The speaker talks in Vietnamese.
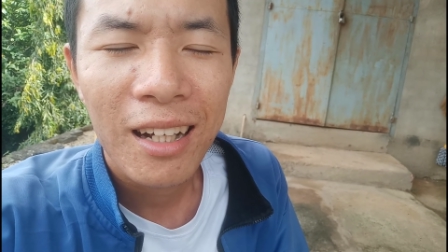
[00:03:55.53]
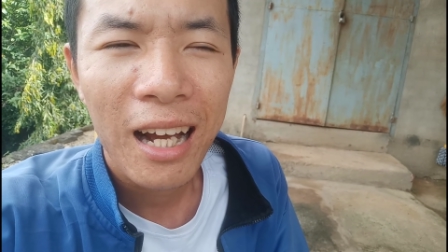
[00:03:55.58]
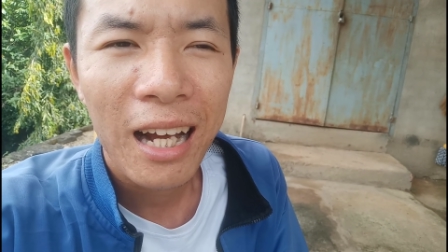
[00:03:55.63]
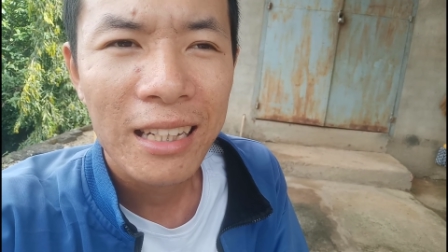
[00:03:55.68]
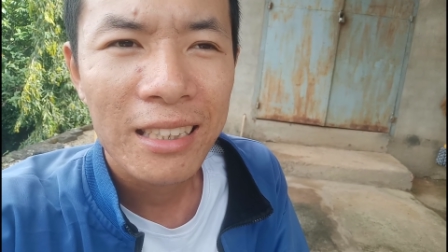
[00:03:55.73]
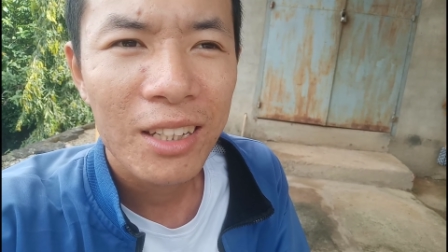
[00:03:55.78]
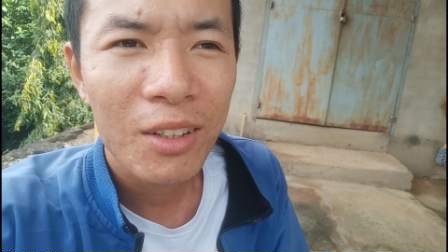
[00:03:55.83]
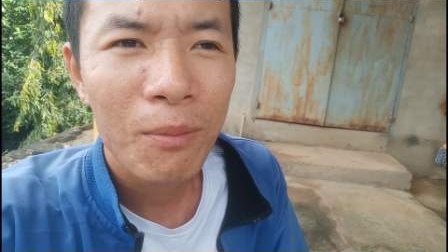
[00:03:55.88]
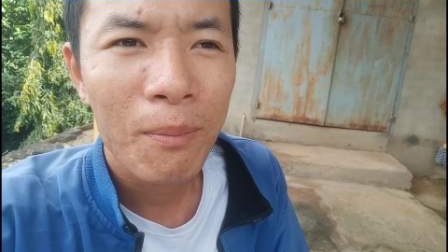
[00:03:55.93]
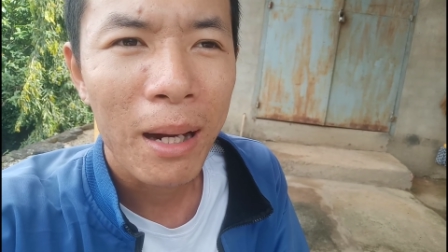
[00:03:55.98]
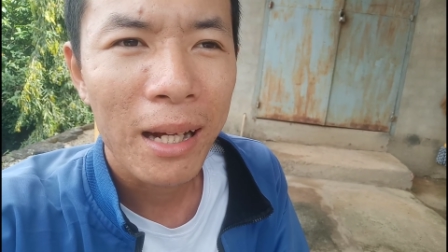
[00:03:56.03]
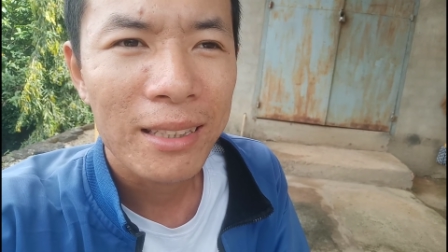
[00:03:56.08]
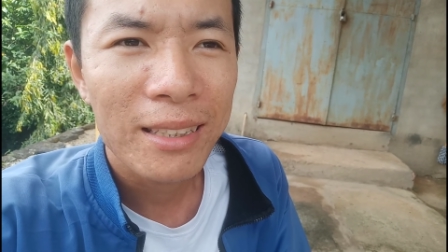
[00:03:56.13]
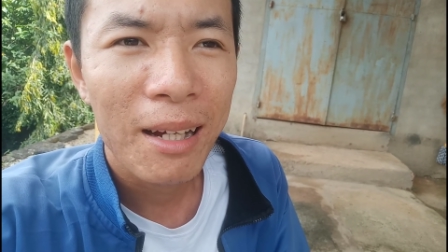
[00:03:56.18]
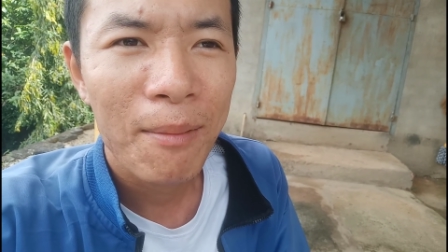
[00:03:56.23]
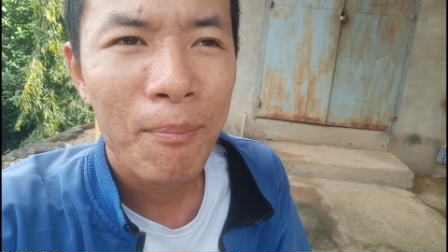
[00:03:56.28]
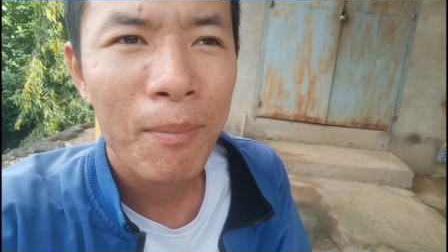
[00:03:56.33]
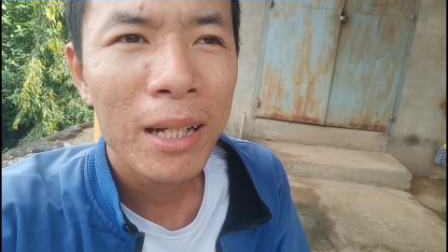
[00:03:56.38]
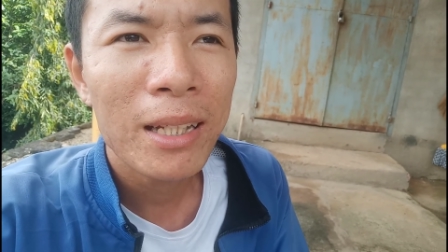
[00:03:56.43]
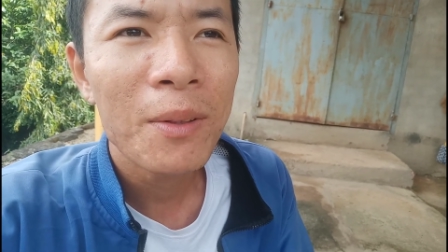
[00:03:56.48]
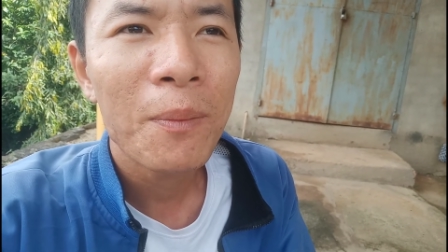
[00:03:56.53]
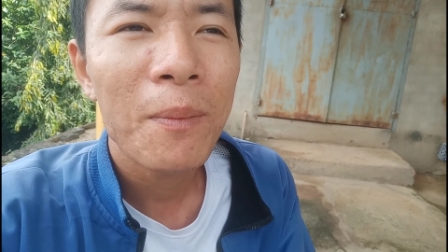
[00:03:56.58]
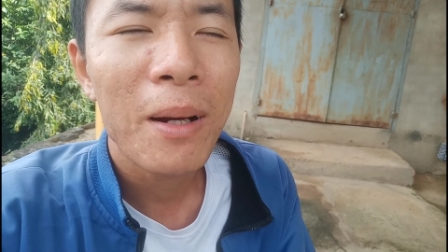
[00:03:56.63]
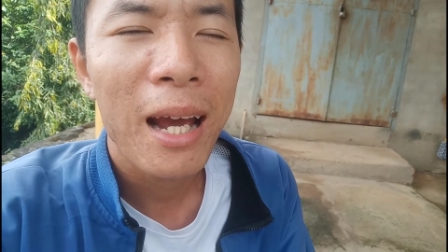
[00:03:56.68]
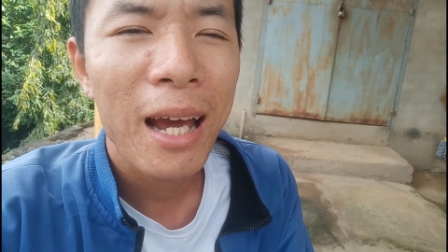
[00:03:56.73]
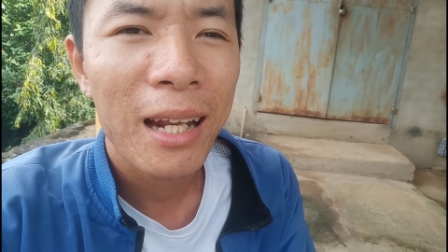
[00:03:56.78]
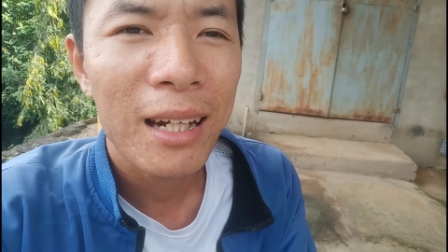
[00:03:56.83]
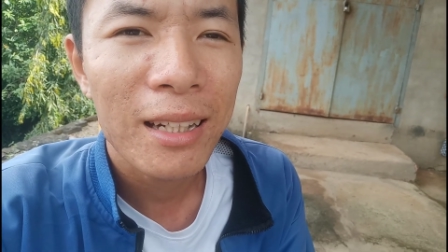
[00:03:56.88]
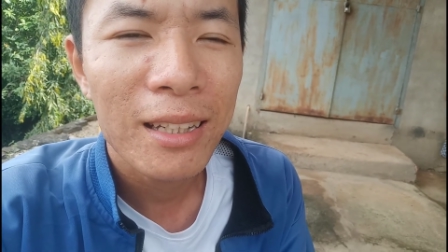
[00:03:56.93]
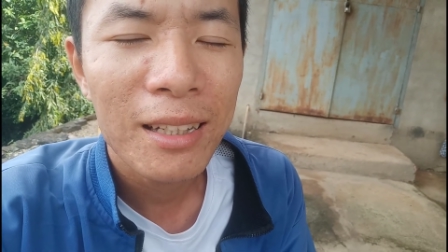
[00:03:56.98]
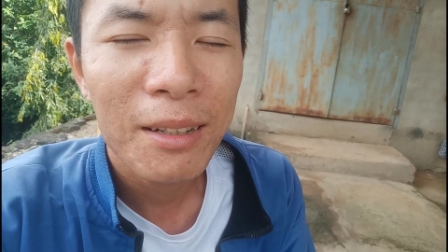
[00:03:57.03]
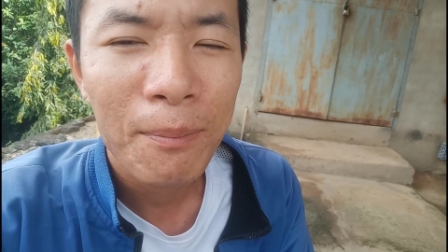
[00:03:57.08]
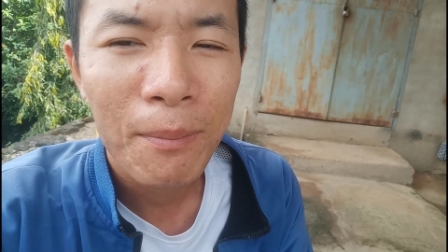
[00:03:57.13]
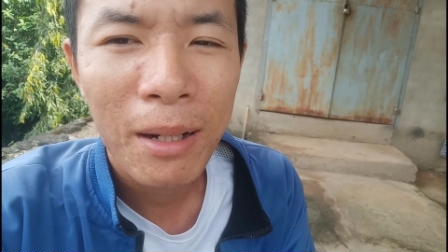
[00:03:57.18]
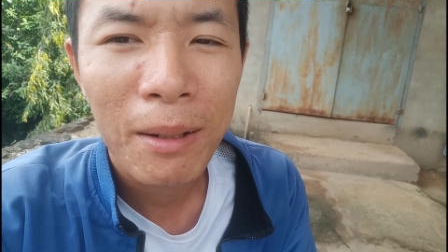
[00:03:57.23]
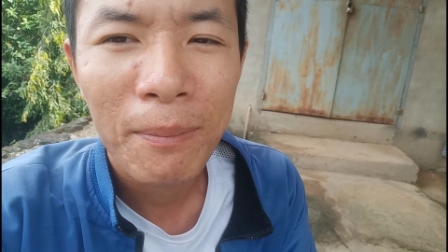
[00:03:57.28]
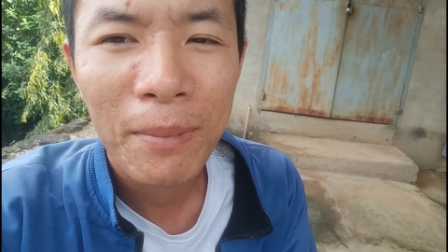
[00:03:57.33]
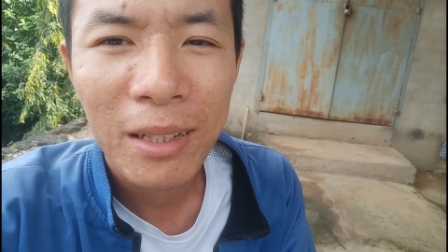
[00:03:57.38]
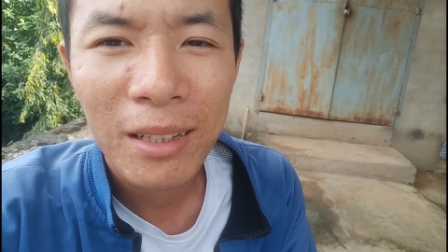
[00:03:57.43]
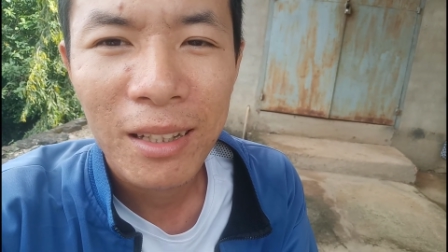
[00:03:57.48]
hai triệu bảy trăm mấy chục ngàn đấy,
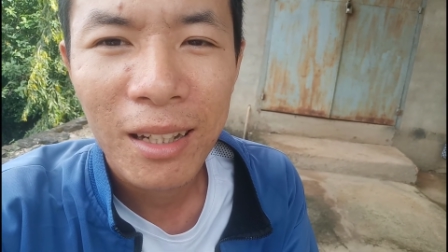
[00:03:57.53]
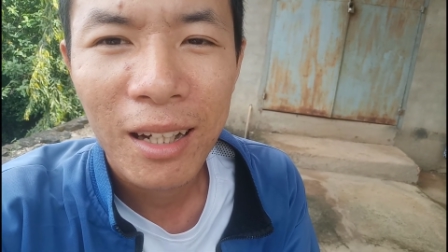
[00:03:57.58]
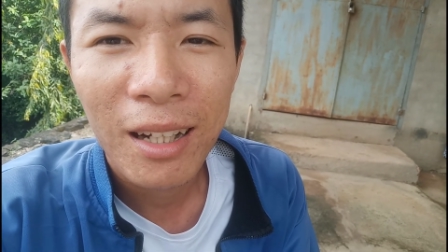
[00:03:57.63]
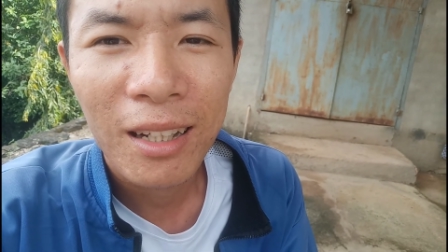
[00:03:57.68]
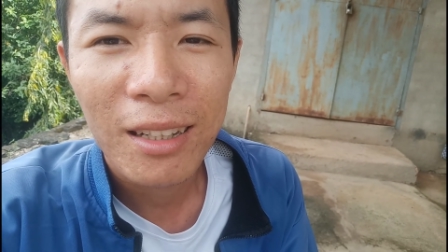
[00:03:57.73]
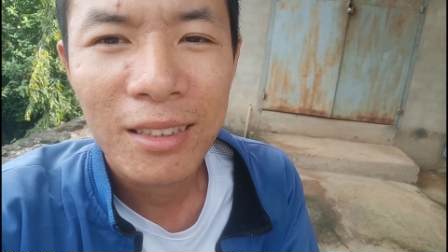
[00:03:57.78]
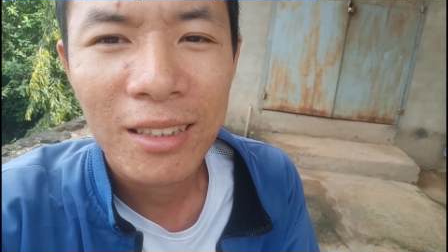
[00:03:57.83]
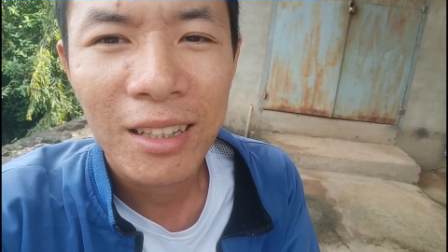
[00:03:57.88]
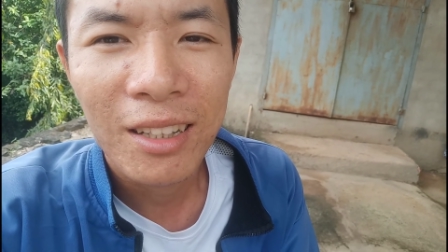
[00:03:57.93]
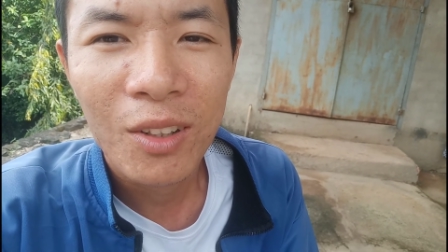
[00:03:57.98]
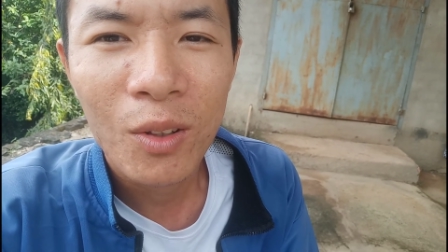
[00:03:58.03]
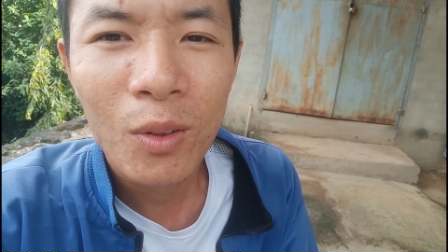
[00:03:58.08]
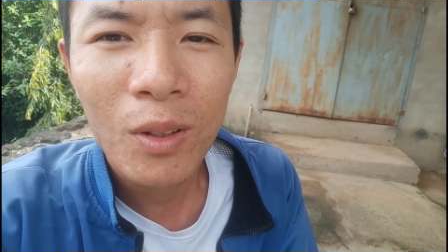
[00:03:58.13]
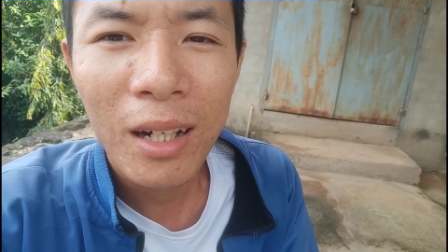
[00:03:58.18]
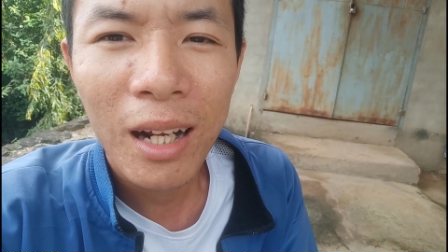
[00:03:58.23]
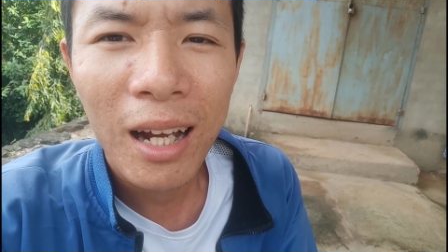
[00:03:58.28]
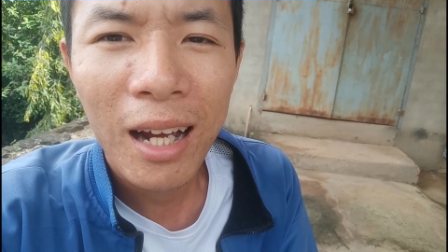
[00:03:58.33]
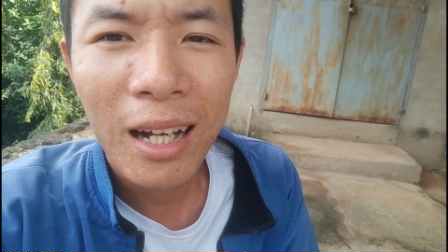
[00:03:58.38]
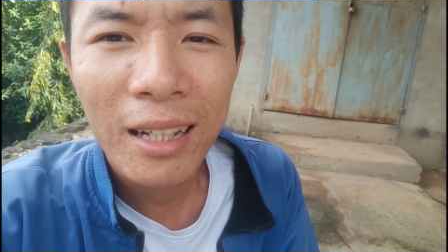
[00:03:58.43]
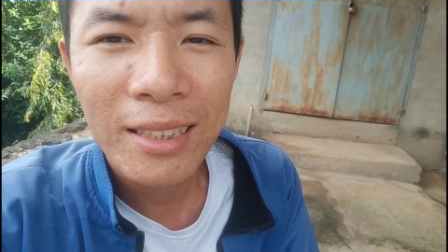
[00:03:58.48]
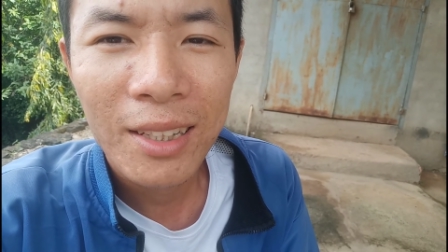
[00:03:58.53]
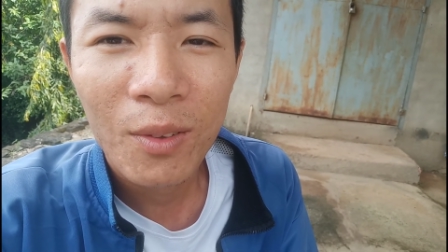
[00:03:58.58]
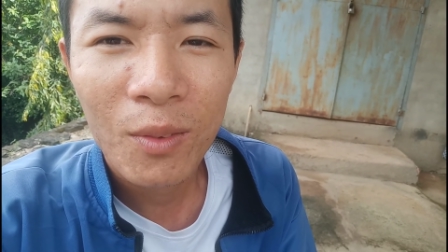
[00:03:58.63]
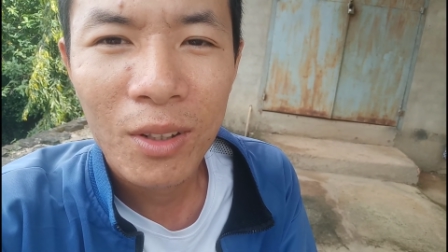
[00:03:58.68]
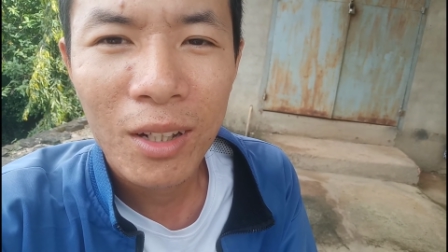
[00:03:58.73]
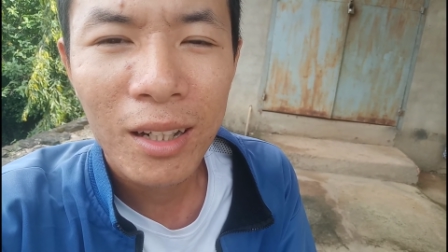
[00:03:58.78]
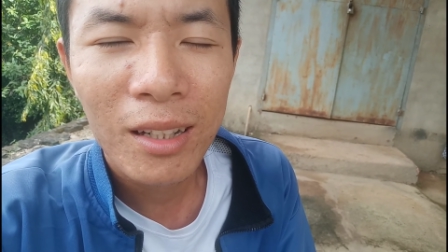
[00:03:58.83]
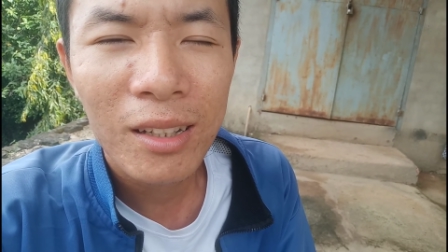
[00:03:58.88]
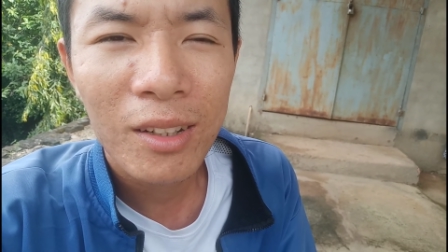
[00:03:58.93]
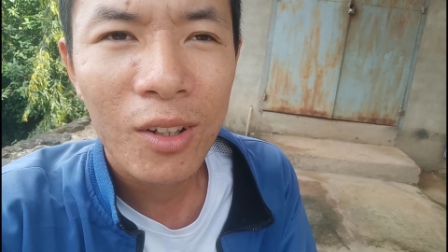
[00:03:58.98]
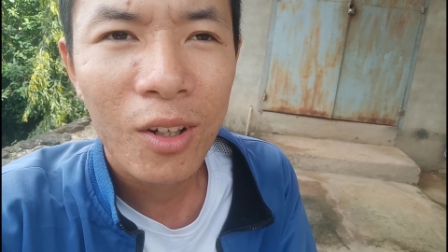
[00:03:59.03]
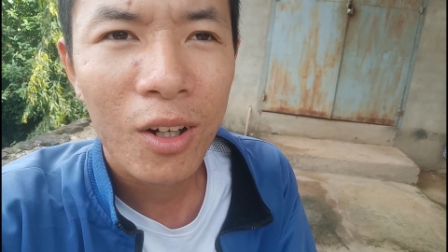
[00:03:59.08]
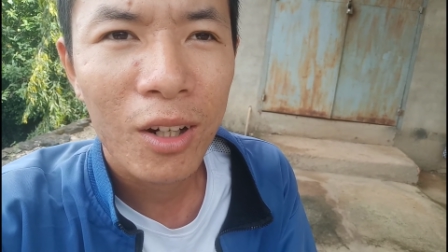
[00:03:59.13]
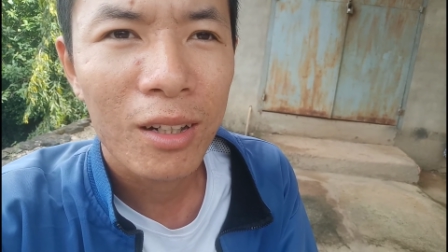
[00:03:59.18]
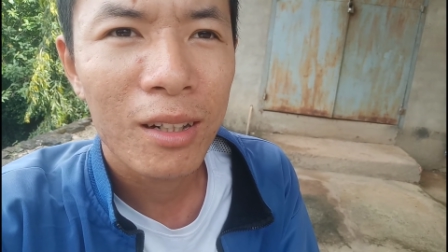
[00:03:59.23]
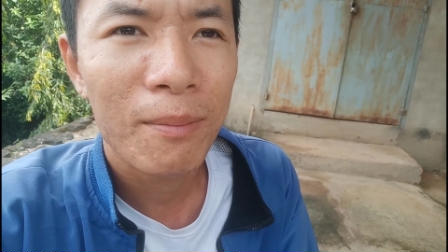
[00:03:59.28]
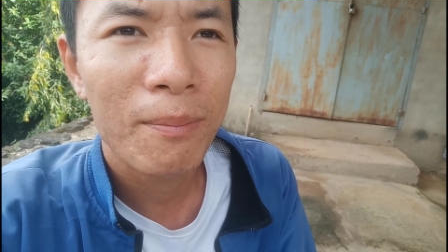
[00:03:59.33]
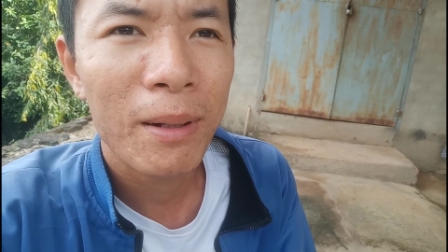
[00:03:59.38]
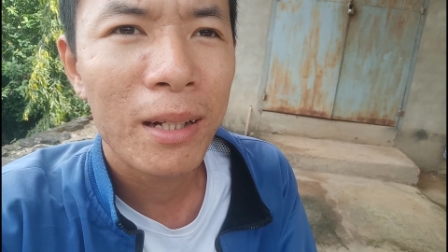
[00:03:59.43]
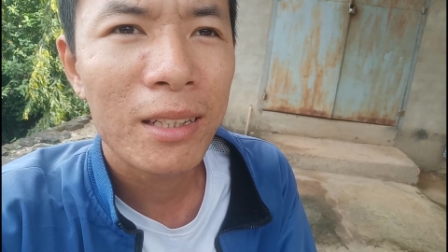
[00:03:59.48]
nhưng mà mình chỉ rút ra hai triệu rưỡi thôi,
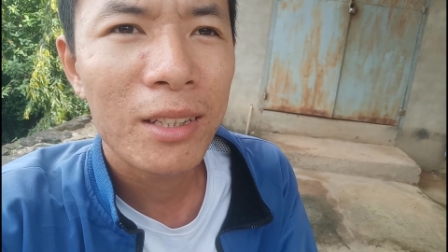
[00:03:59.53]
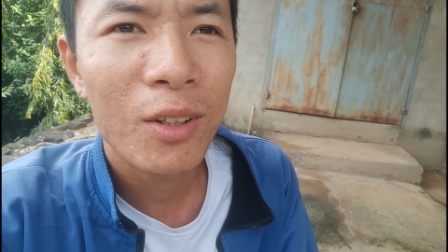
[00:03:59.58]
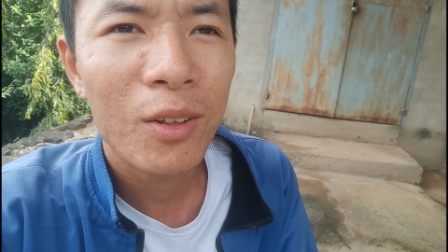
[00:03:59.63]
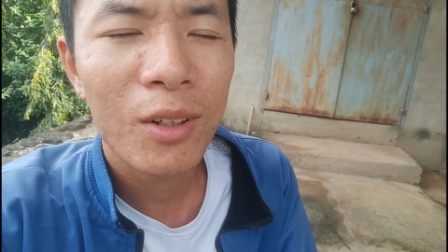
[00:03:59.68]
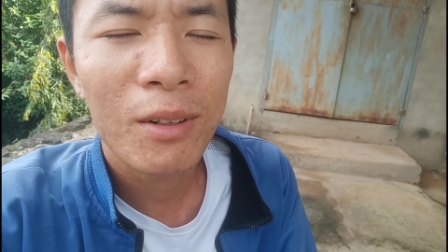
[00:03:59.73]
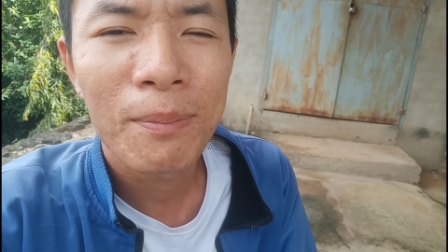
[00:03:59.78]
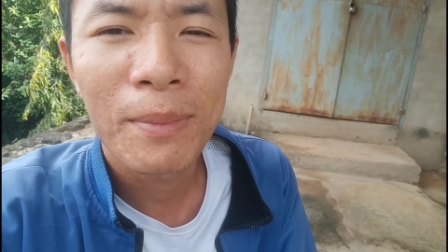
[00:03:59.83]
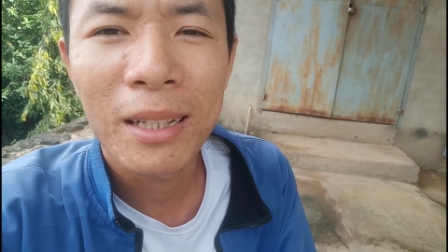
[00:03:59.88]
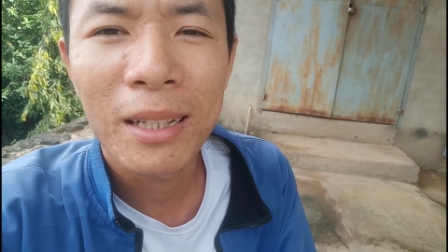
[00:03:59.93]
còn bao nhiêu là